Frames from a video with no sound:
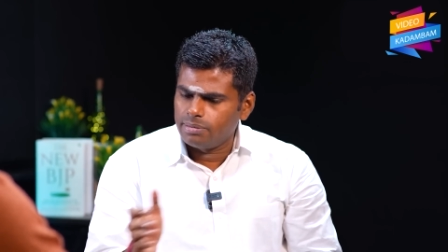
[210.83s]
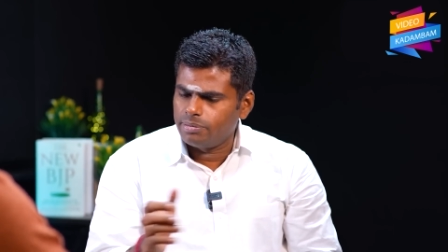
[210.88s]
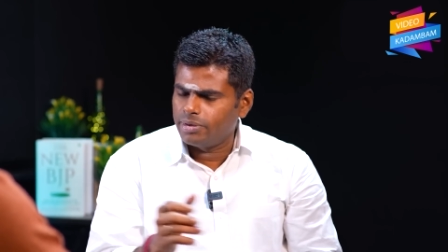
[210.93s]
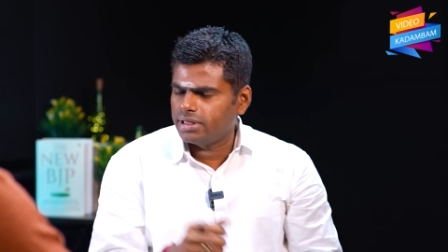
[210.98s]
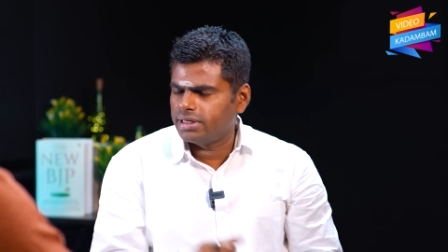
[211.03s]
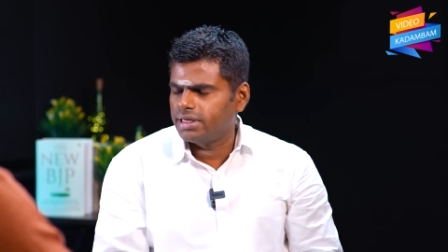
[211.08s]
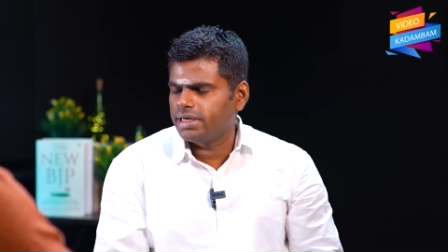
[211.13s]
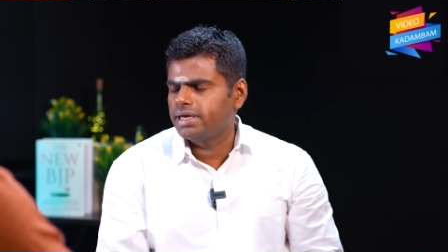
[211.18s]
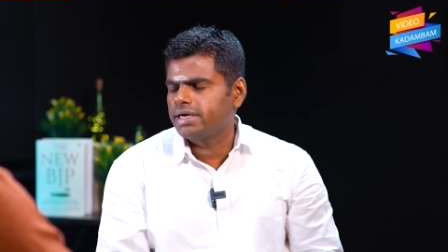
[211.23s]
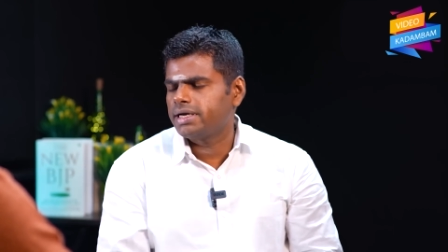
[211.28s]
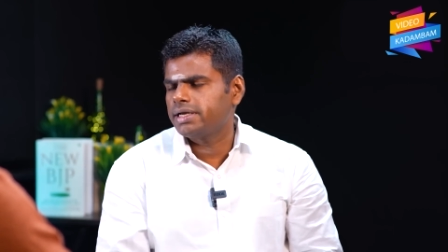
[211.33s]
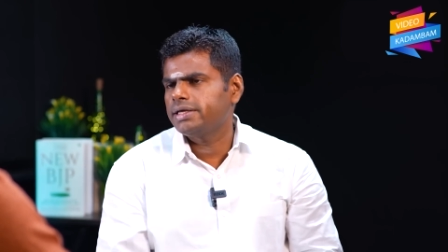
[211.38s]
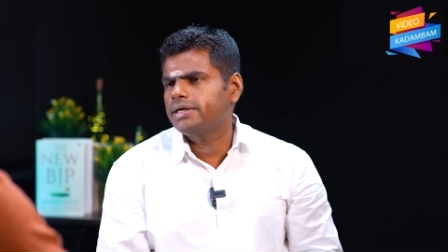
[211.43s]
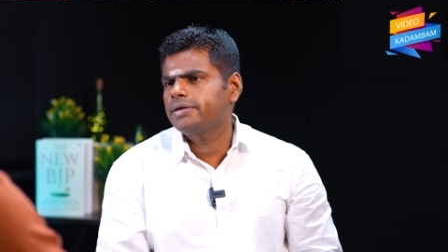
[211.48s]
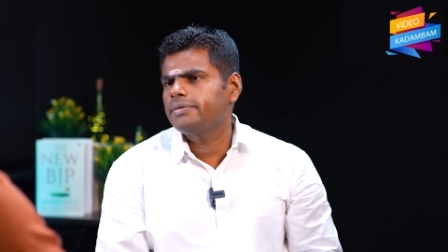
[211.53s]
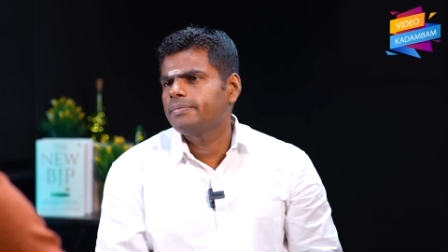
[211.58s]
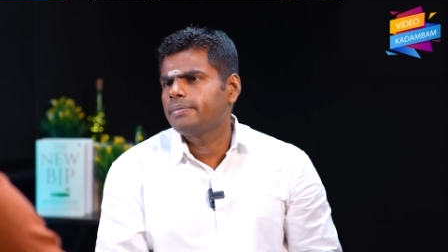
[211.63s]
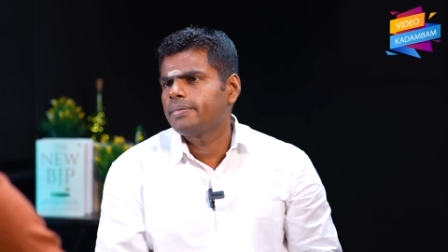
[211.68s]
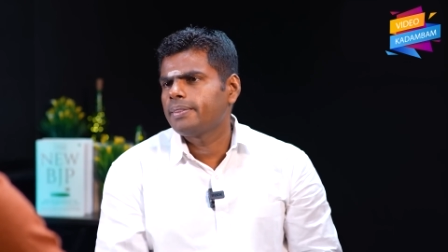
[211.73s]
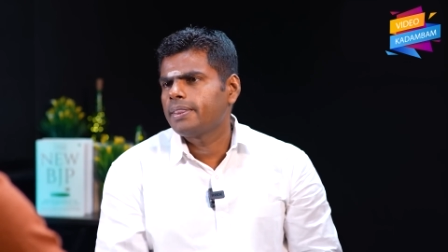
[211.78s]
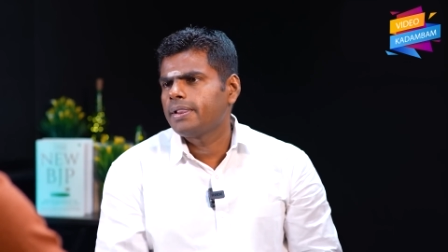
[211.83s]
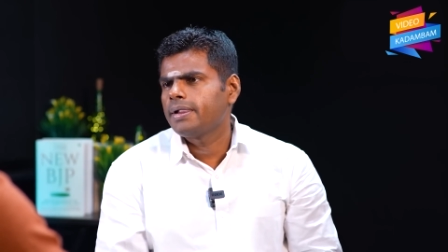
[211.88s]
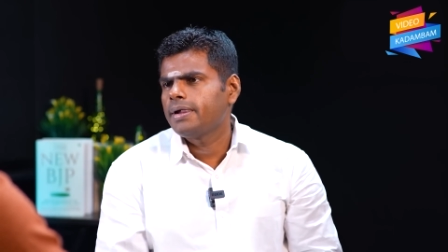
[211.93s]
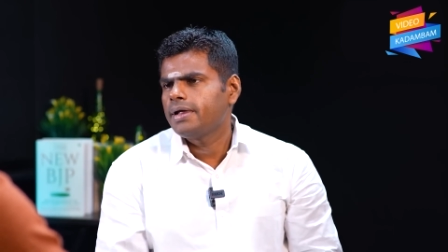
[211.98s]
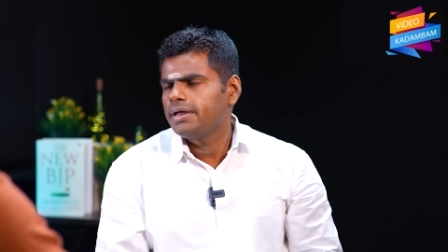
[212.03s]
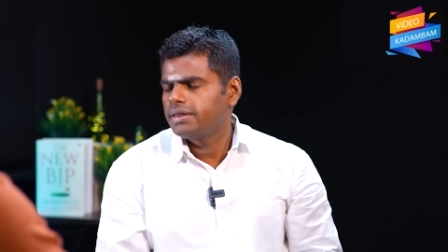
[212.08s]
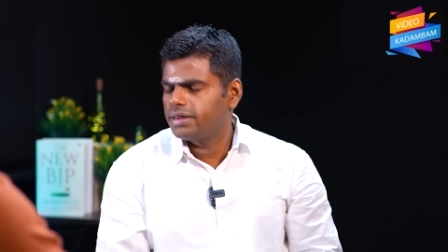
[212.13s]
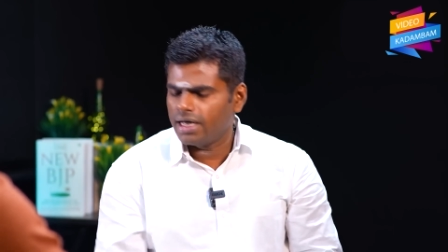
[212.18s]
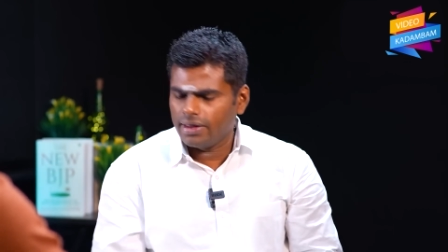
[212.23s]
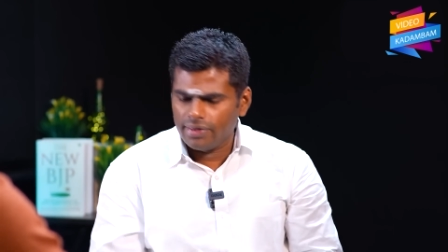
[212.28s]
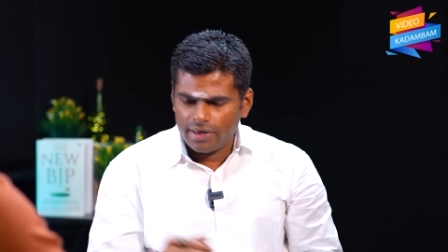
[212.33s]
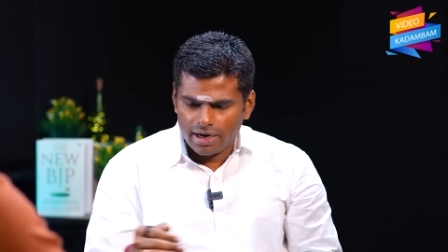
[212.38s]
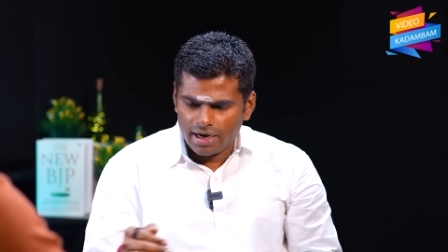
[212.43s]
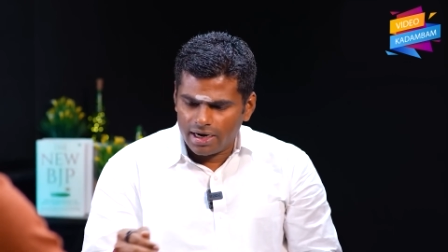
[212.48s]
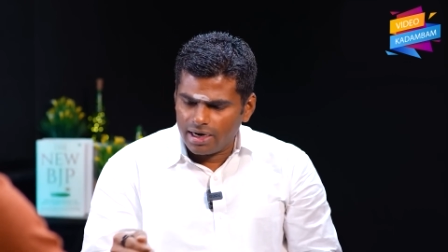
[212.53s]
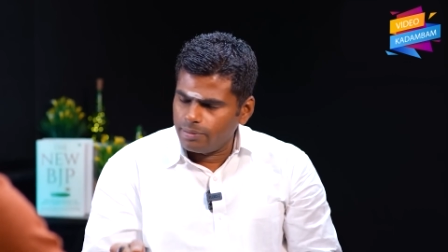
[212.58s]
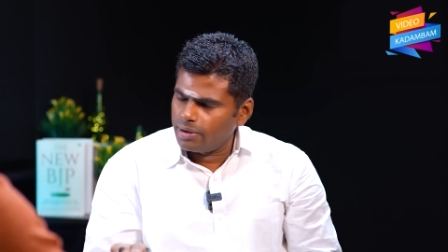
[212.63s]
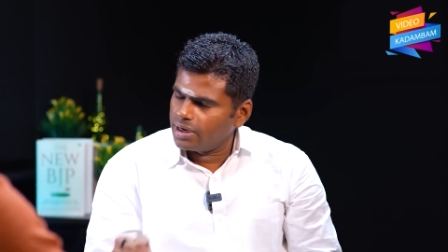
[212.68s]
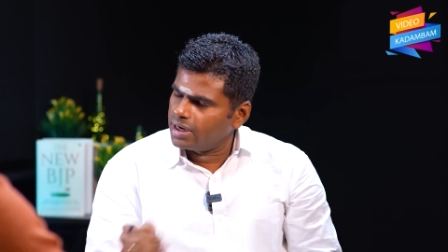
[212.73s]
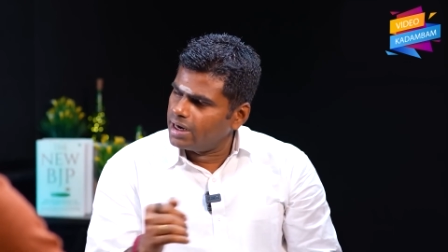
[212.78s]
ஏற்படுத்துகின்றது ஓகே
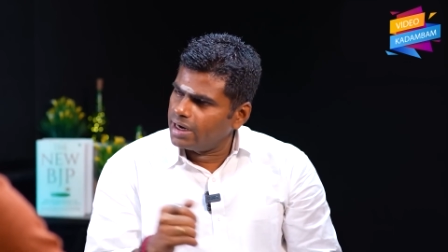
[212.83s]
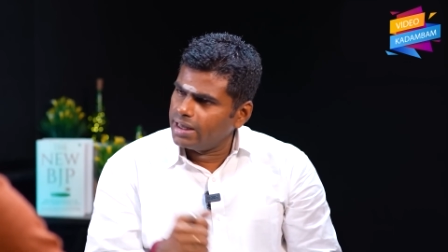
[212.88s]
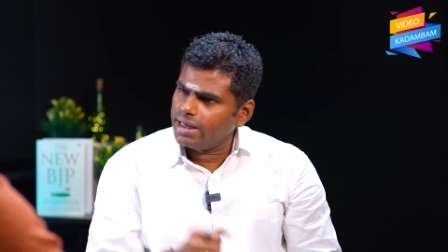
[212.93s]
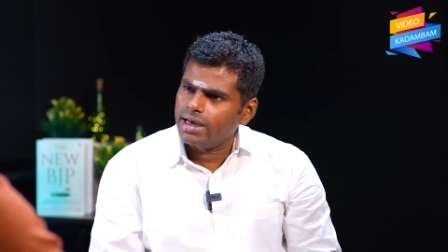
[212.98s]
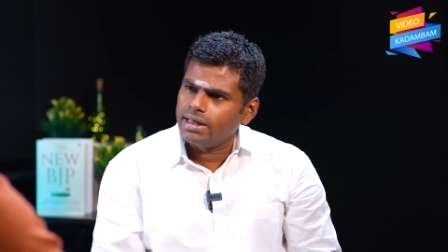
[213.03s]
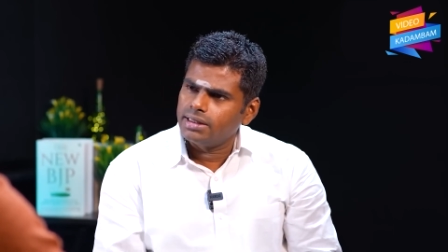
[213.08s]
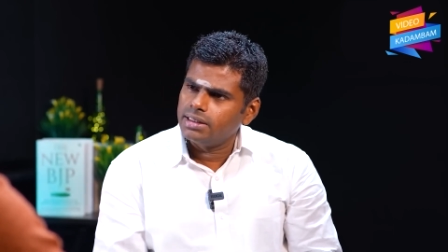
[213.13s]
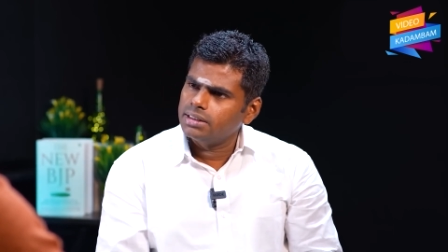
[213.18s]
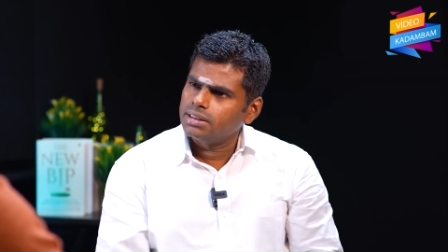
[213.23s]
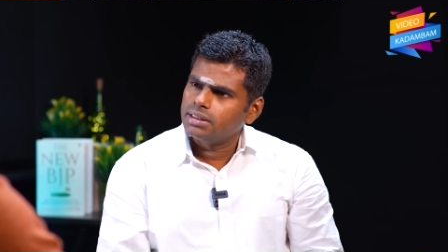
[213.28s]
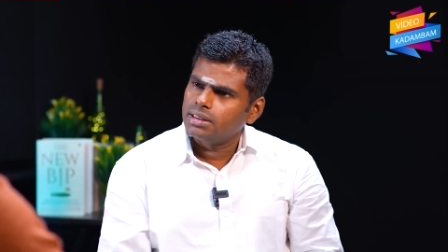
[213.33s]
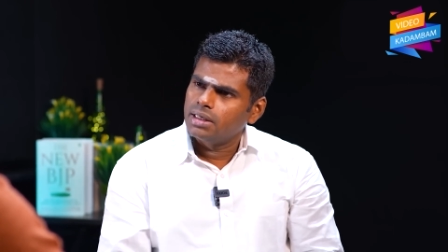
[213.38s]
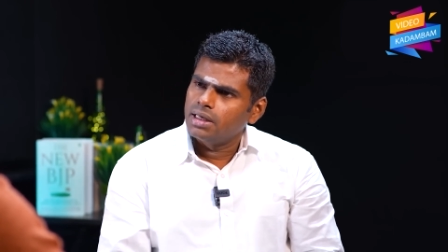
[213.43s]
சாதாரண நபர் கிடையாது